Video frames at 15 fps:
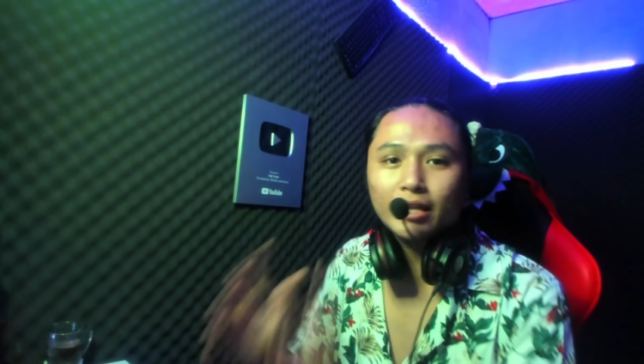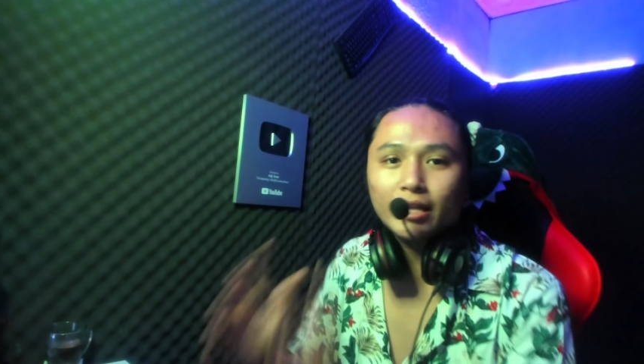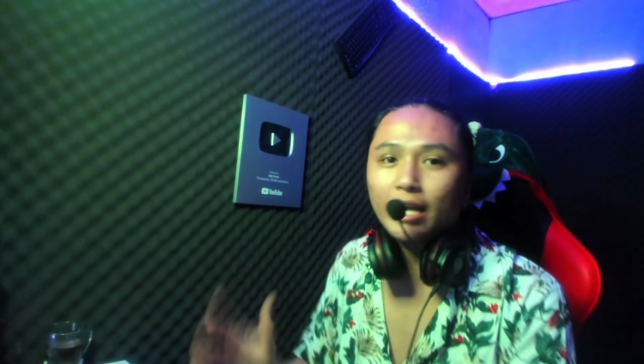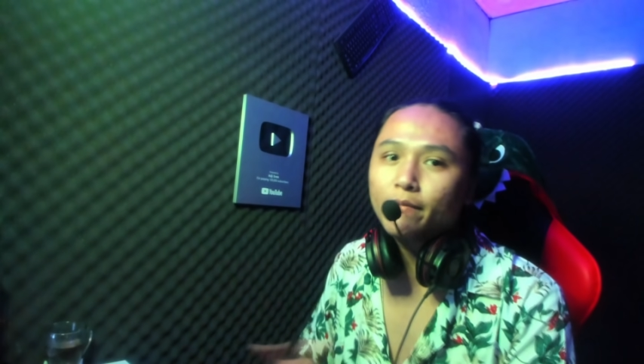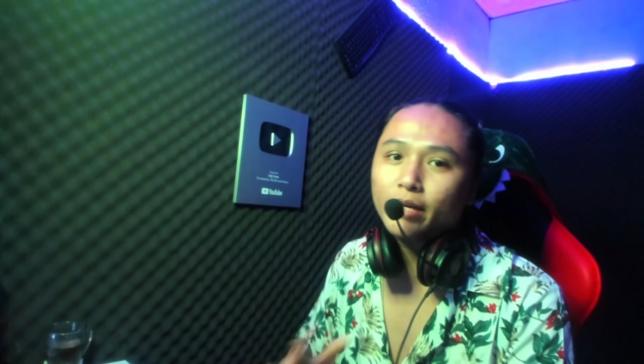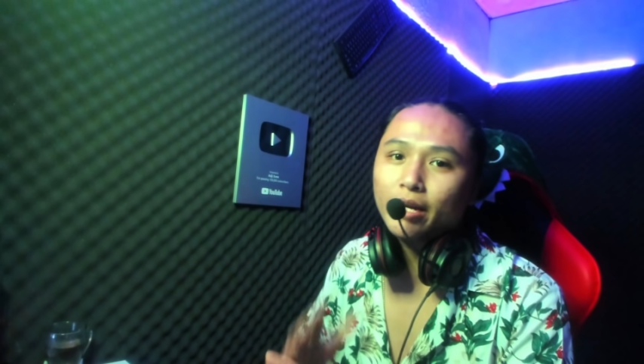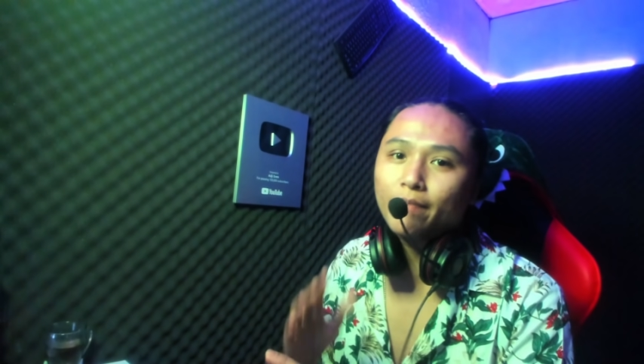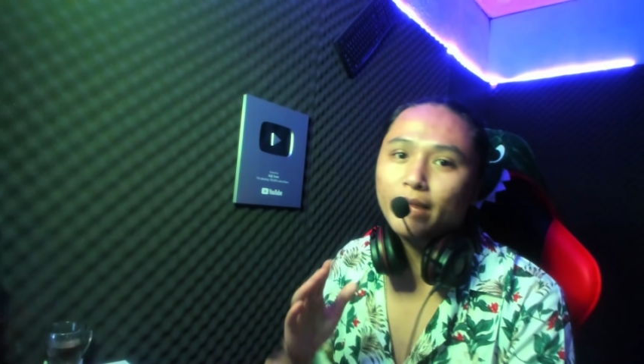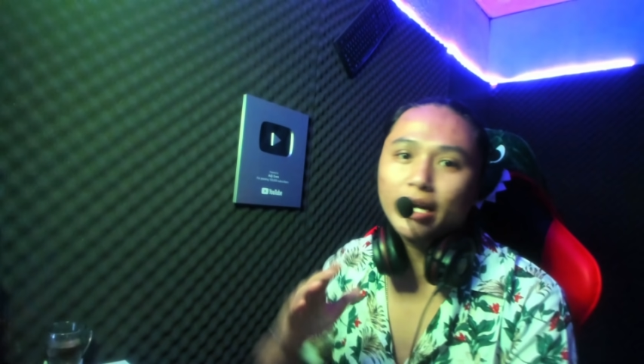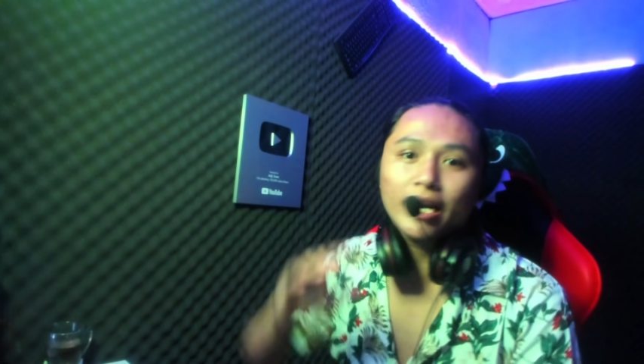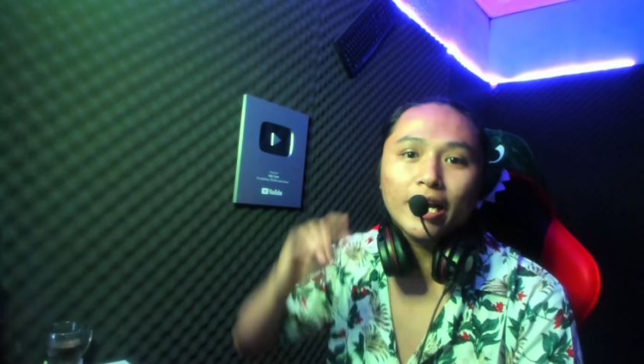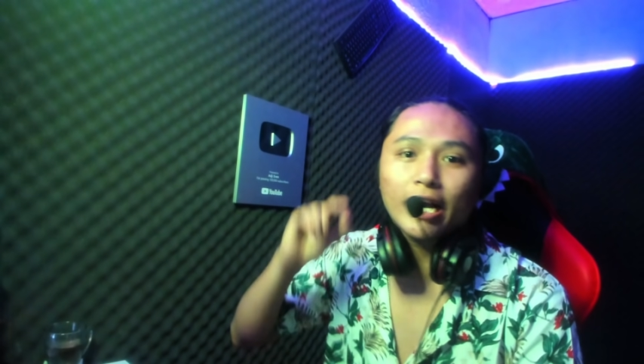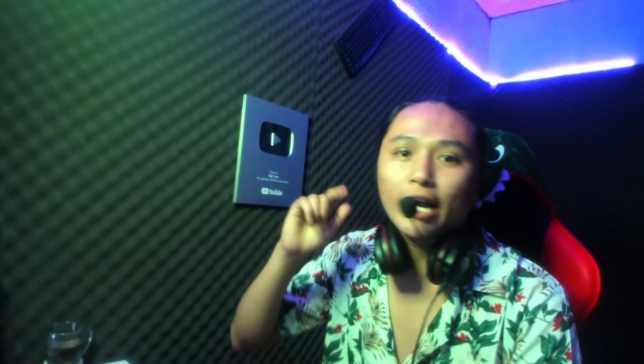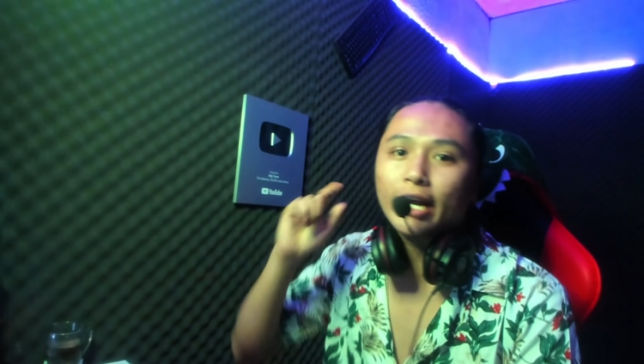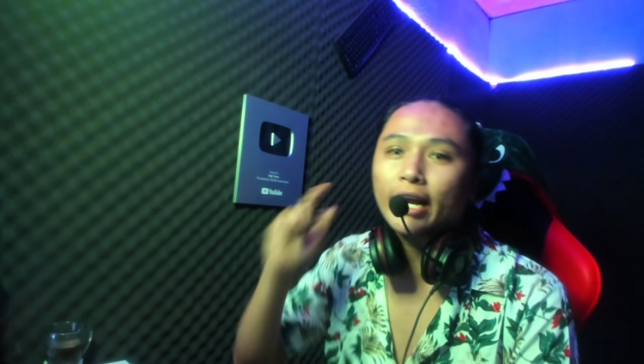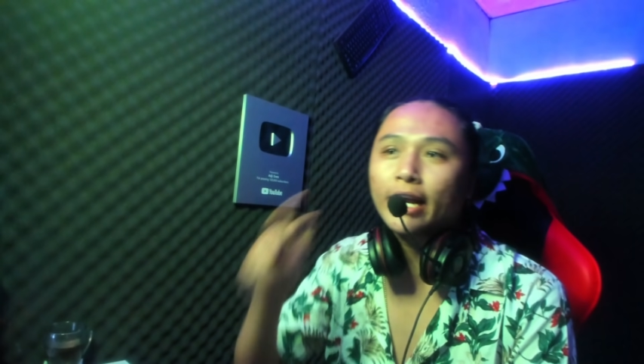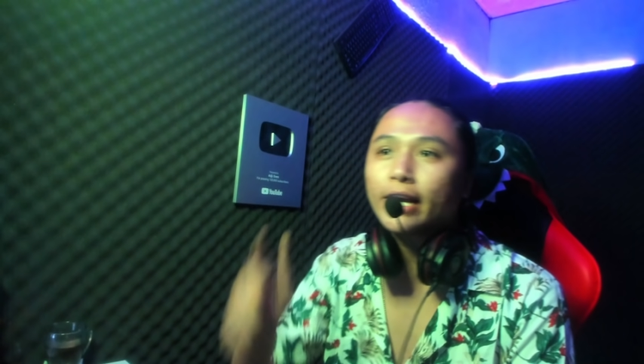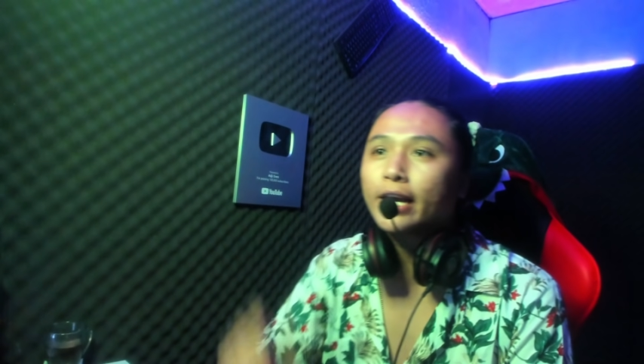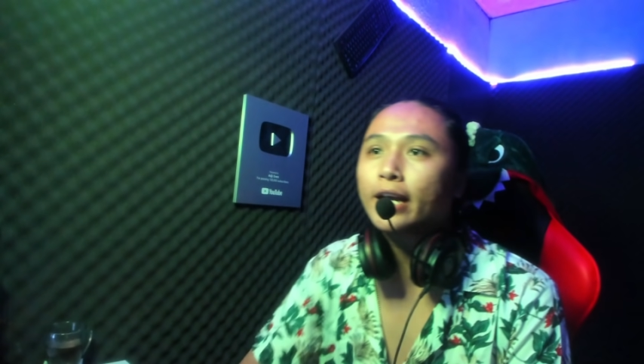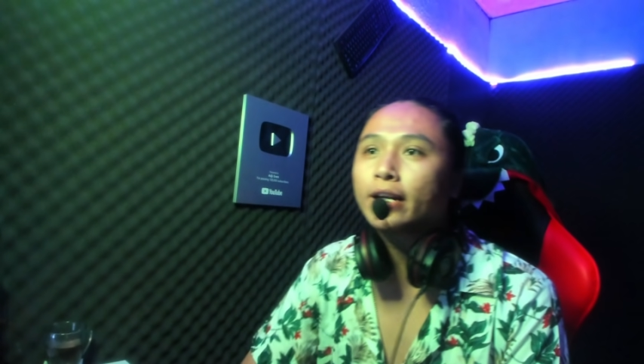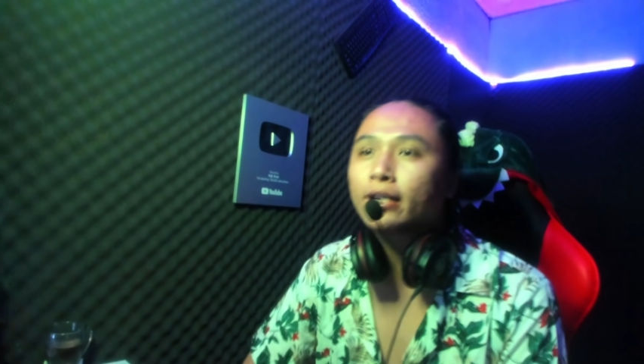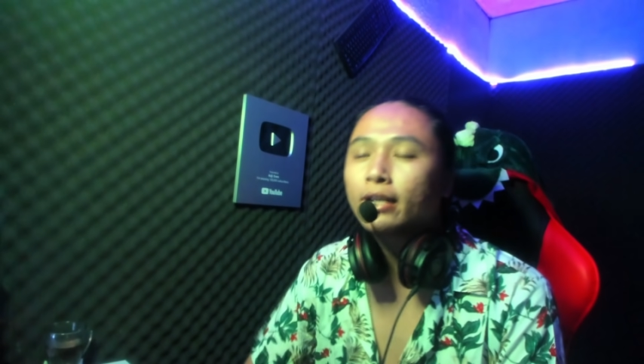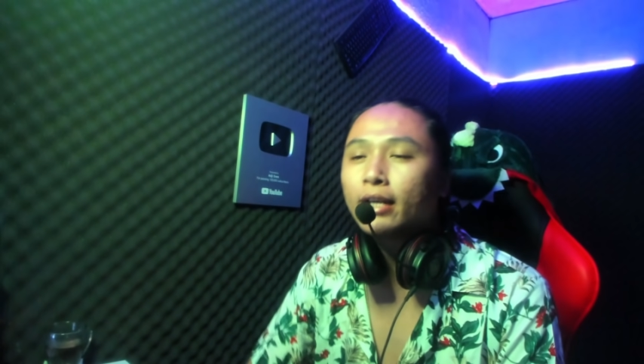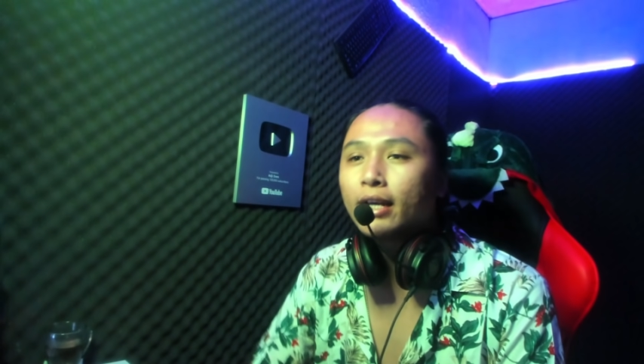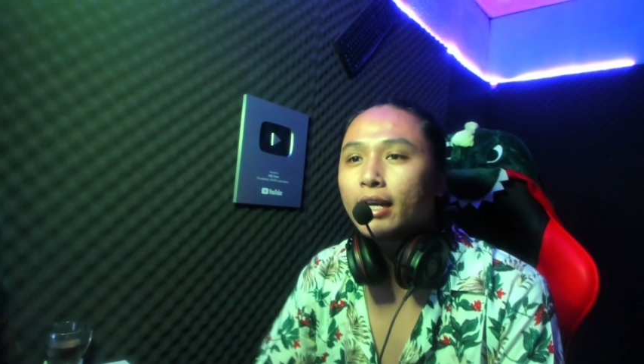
time dia mainnya nggak ngeker